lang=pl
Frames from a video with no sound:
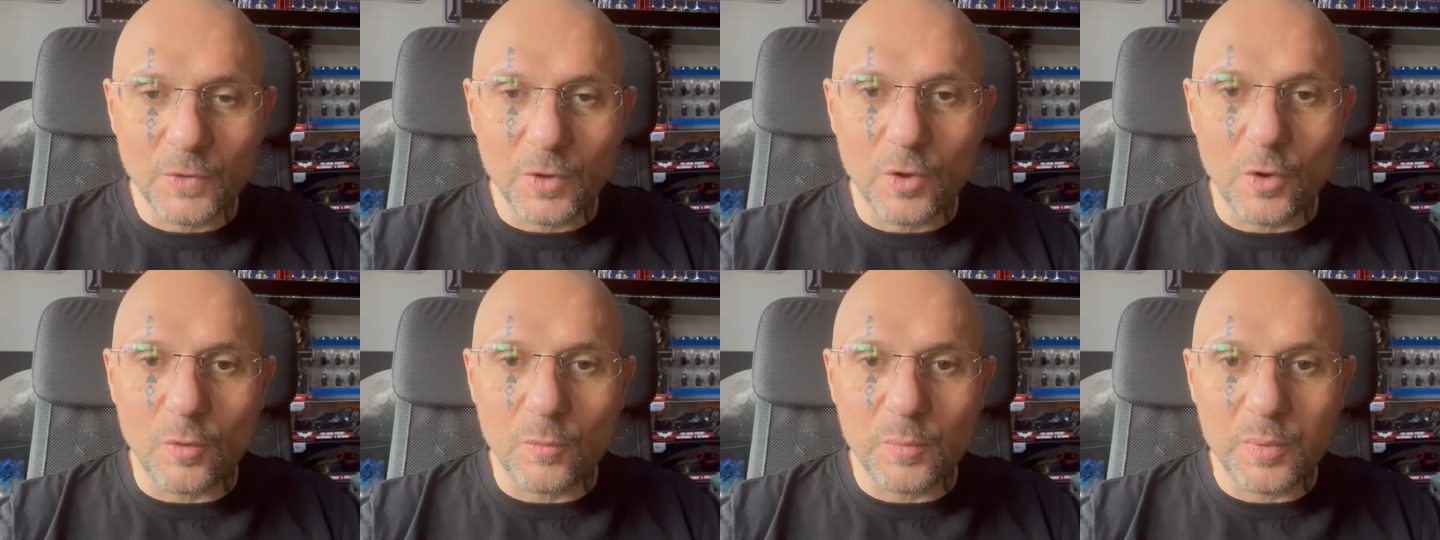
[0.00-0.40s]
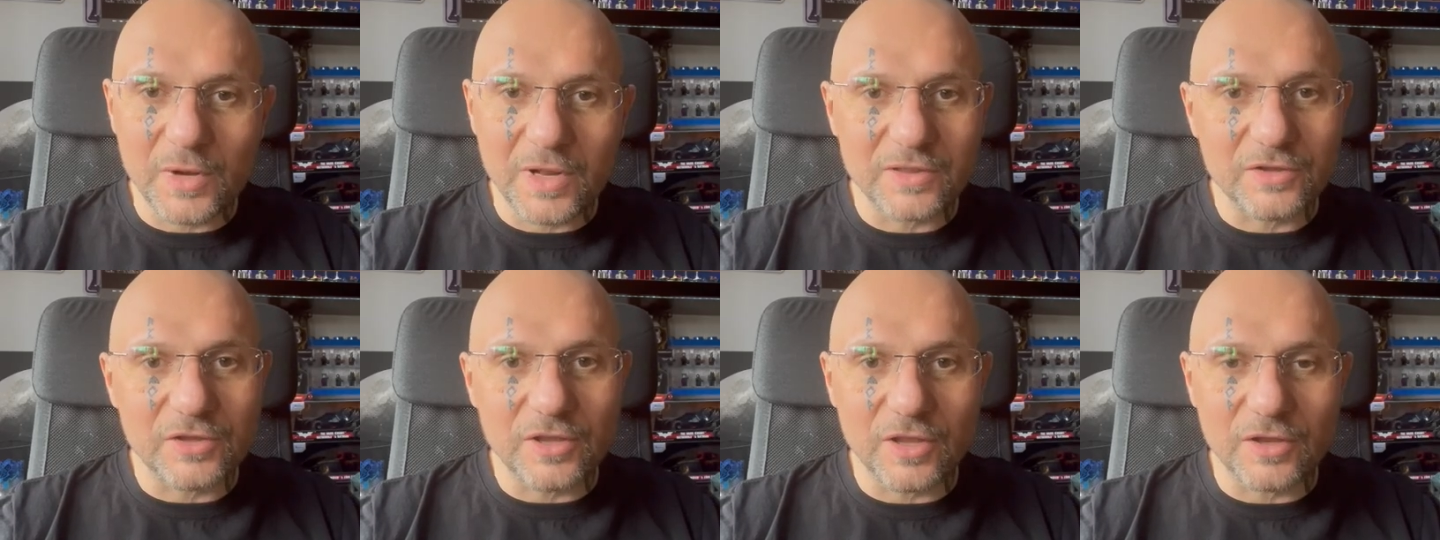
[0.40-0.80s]

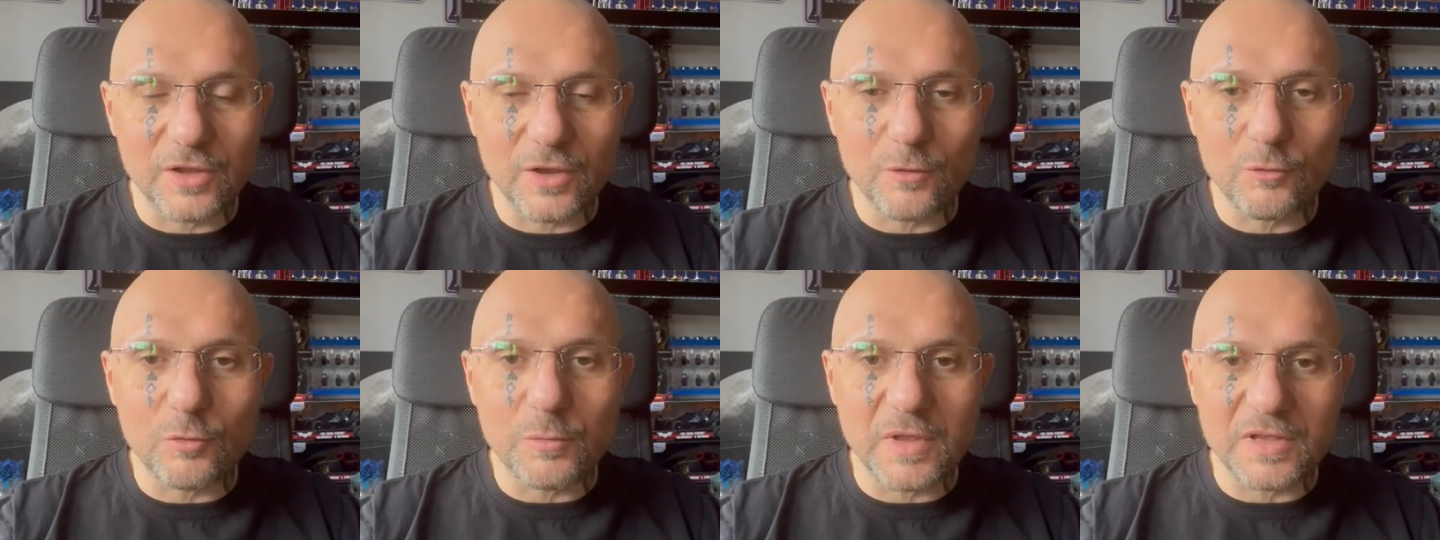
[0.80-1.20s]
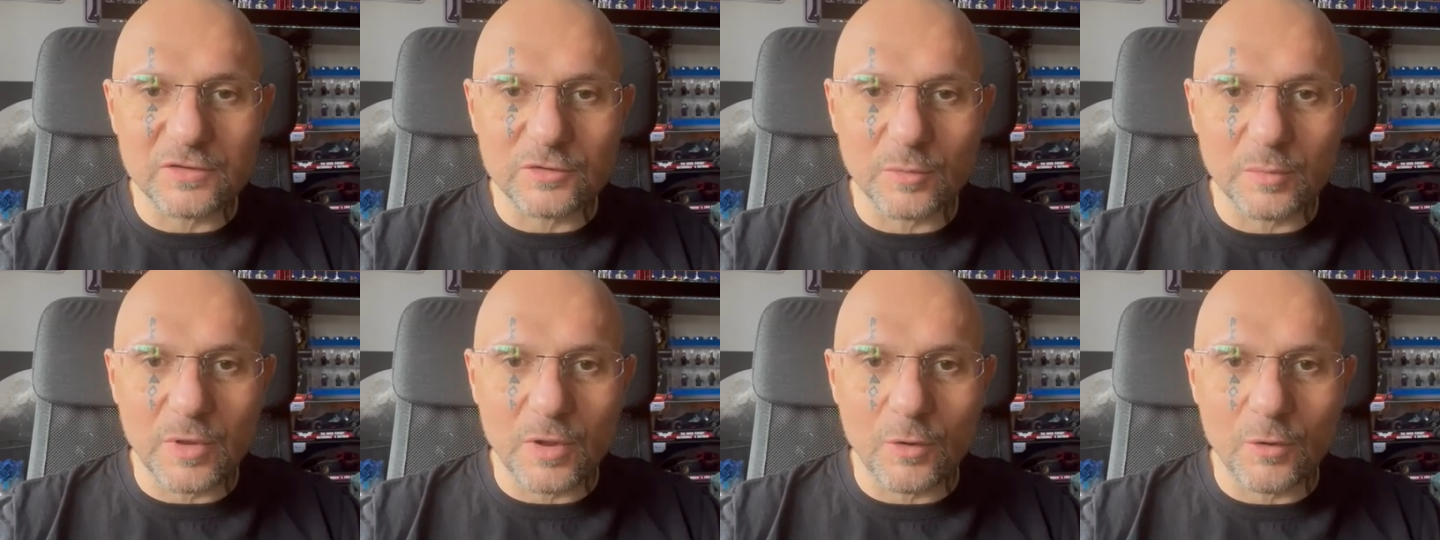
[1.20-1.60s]
kompletnie nie umie
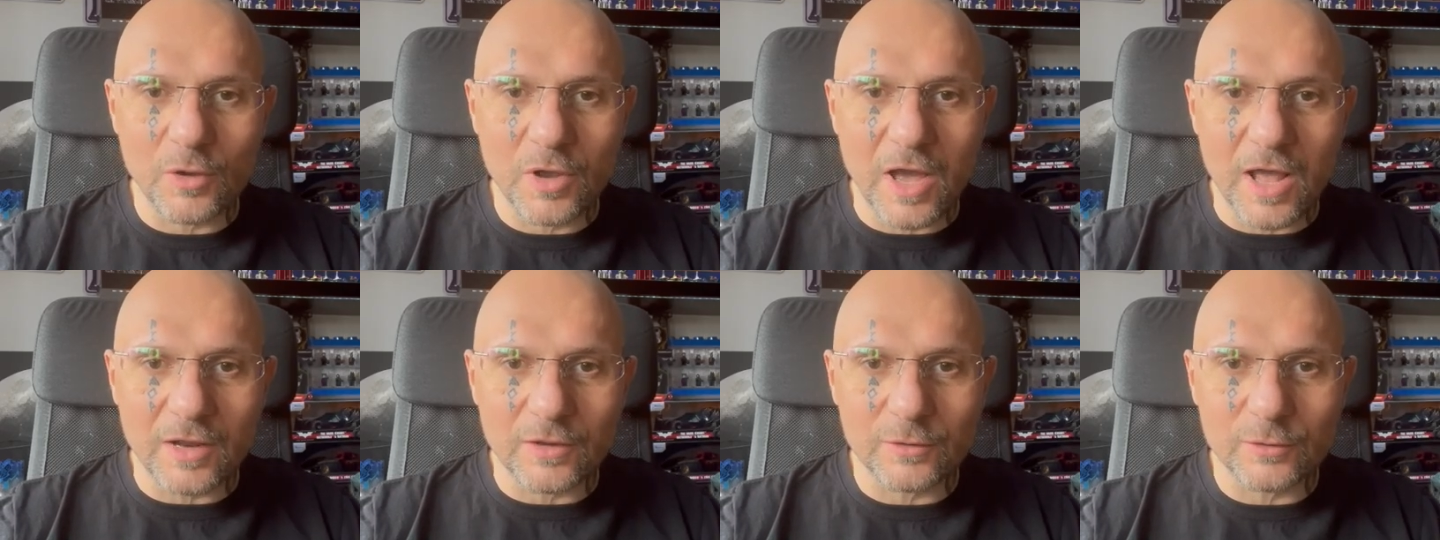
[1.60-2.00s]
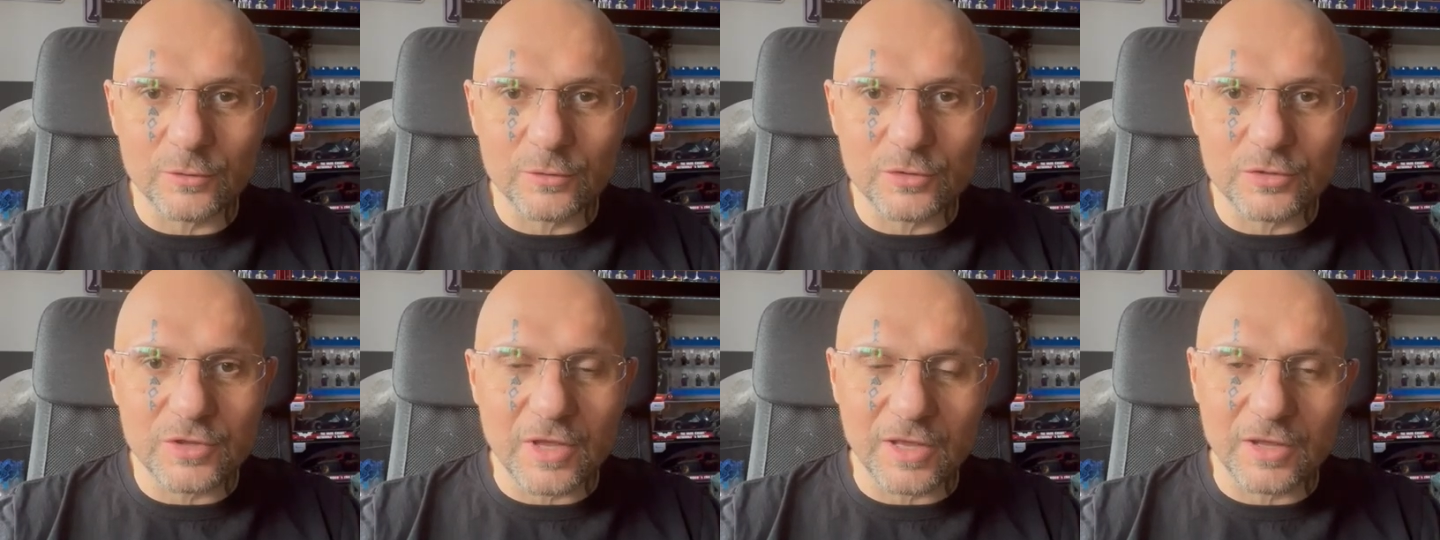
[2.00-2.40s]
sobie
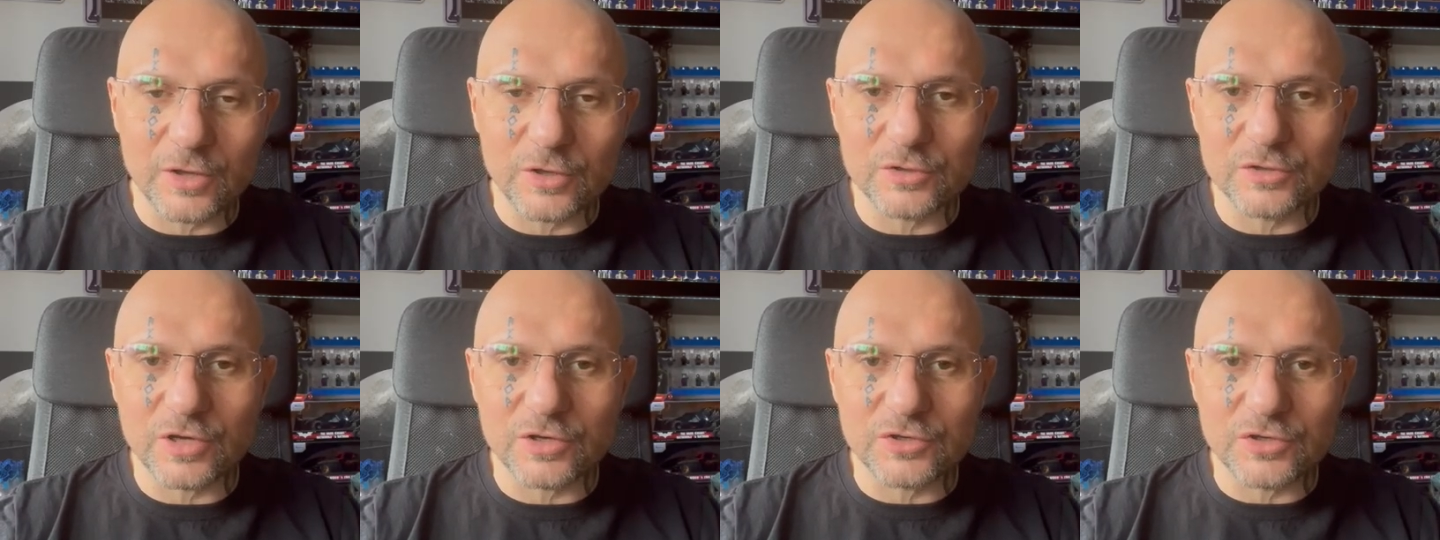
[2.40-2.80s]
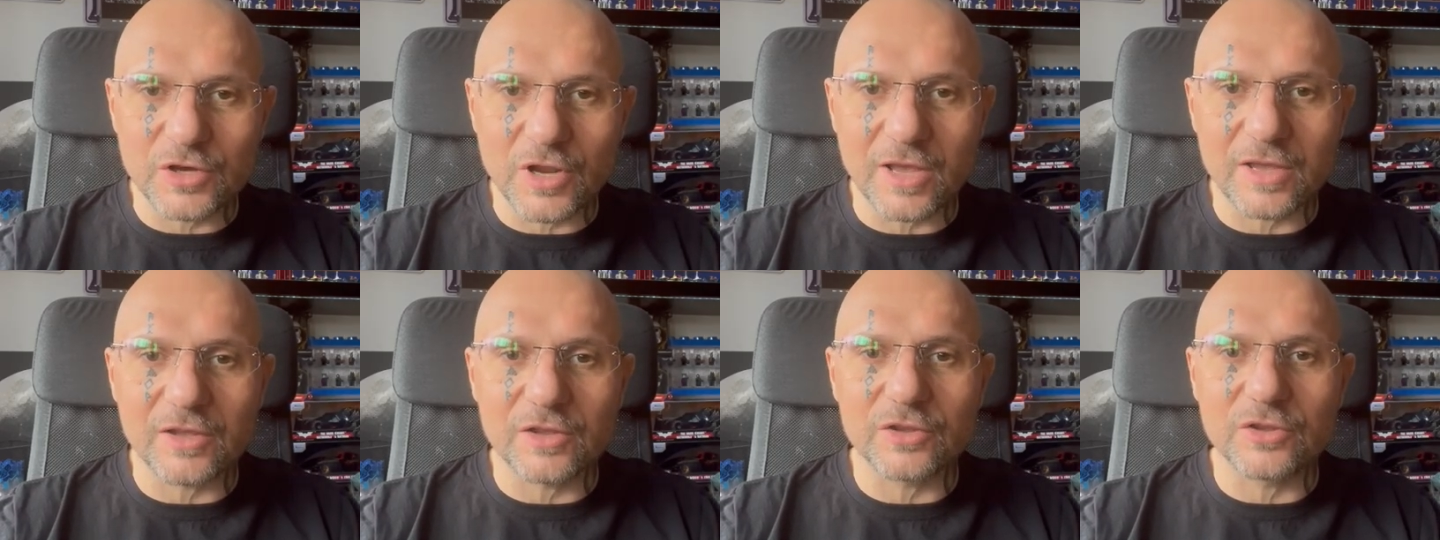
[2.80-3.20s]
ogarnąć takich rzeczy
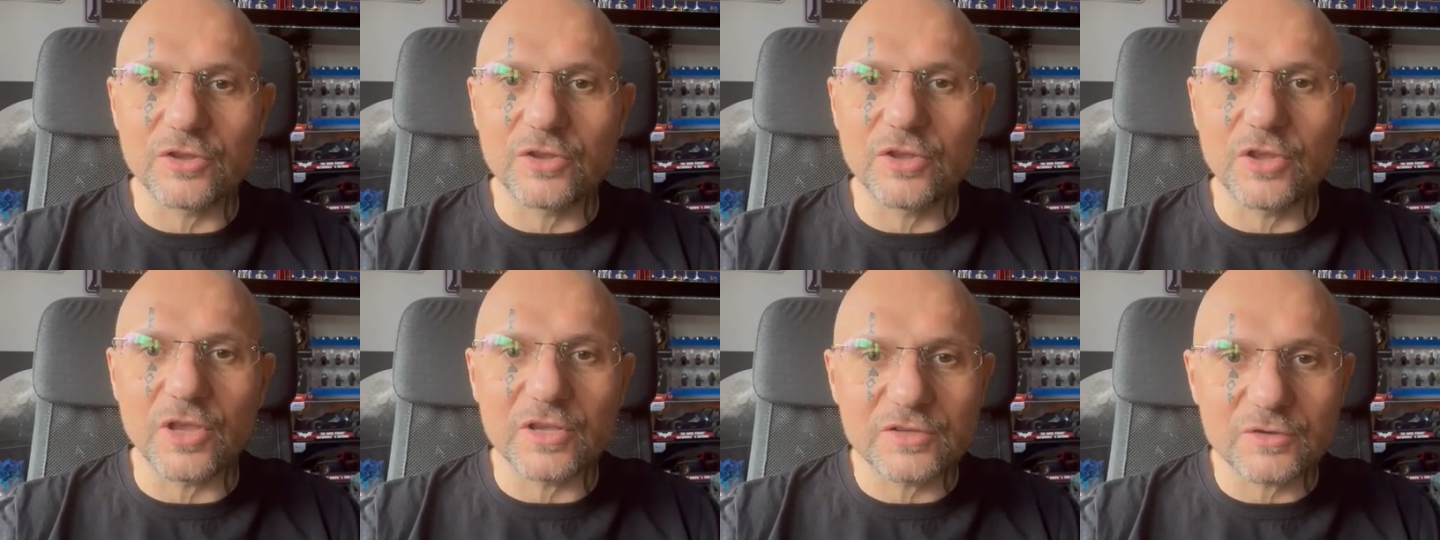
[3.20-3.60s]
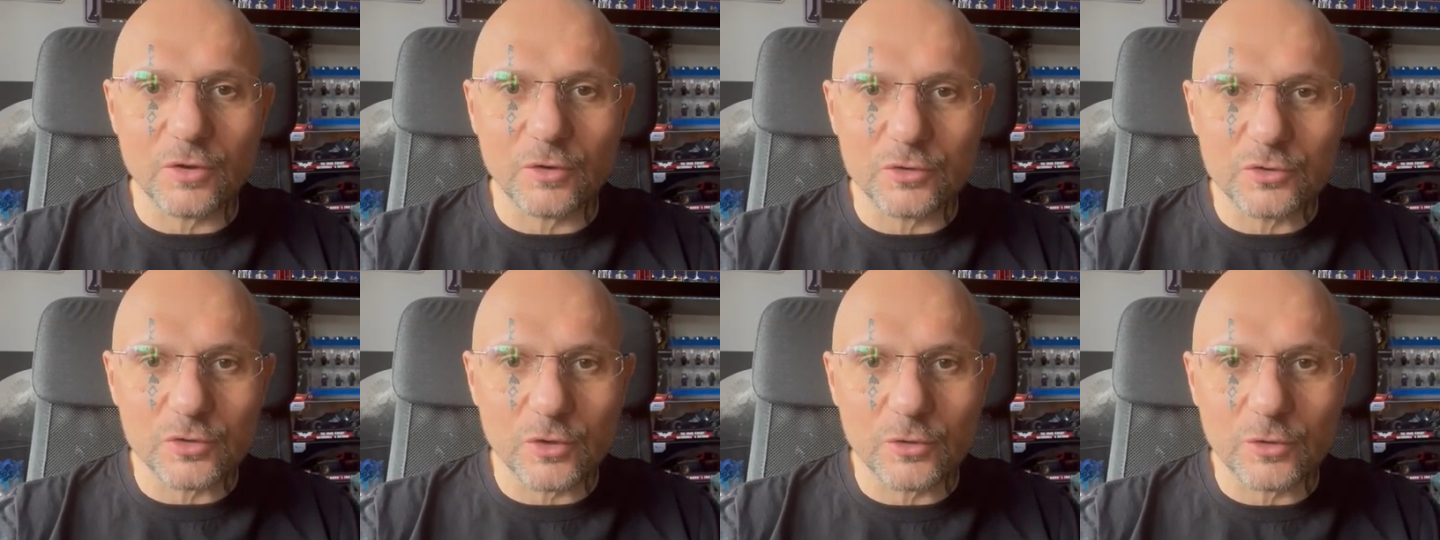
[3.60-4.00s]
jak
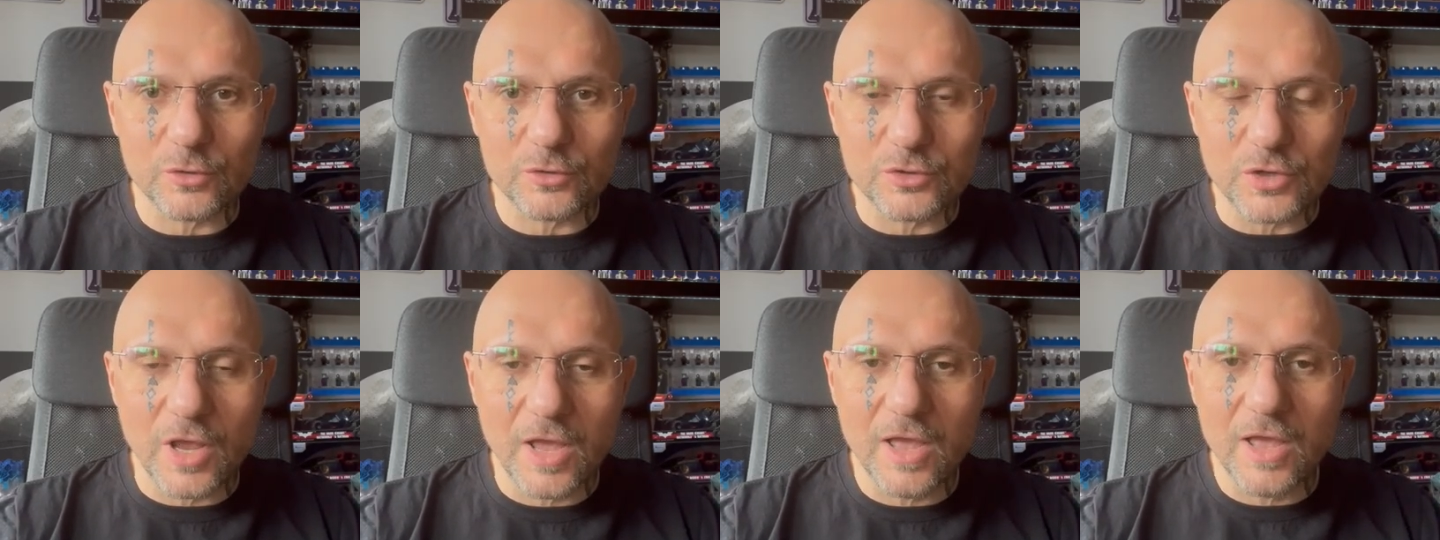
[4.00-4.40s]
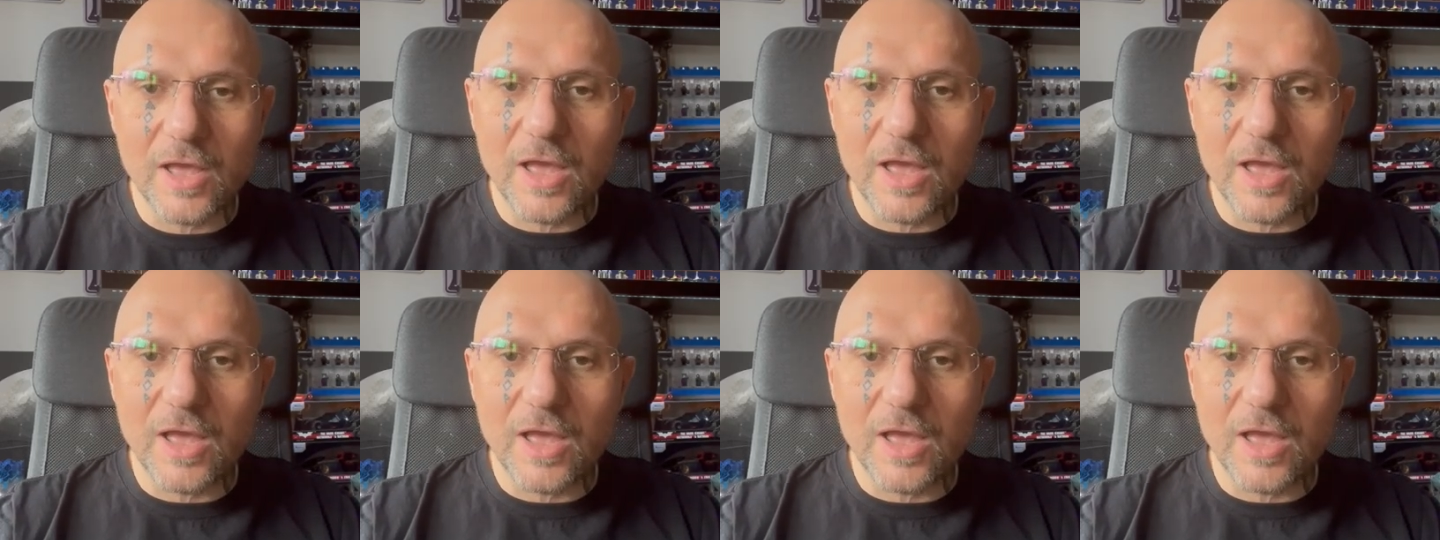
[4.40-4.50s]
nieskończoność,